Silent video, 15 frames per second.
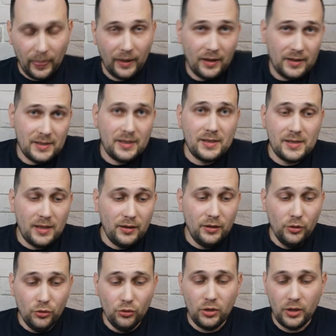как сказал
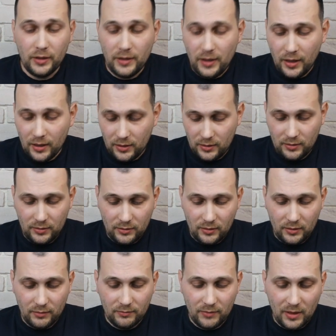Илюха, нет
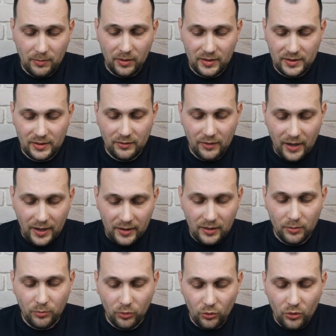
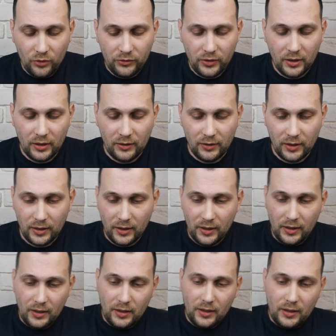образования профильного
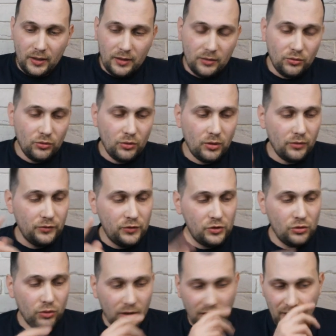но
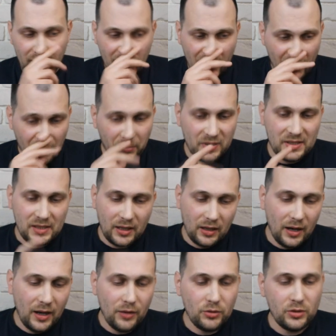все-таки я
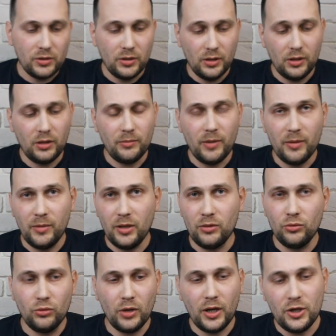постараюсь этот
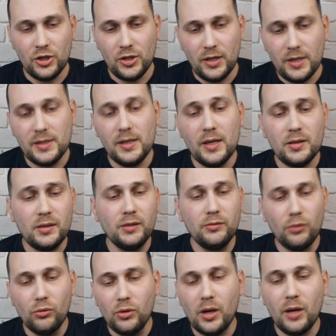момент уточнить. Если
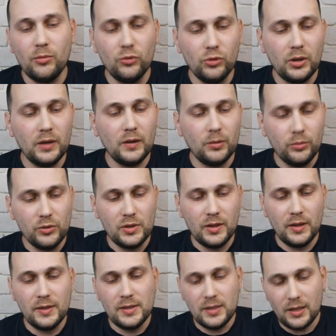вдруг кому-то это
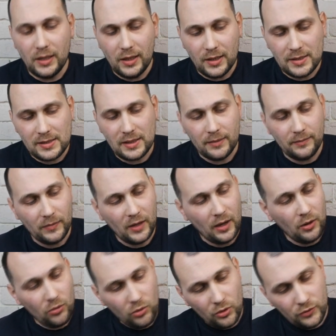будет интересно,
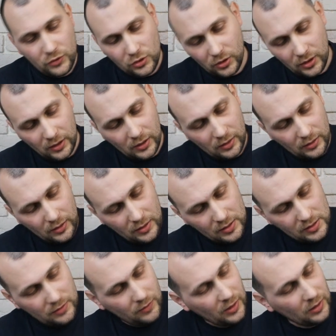какого все-таки
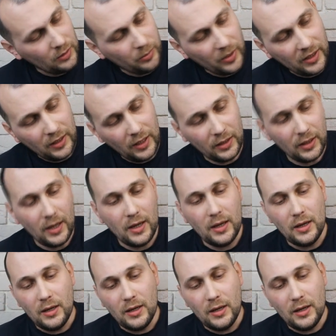цвета пакет,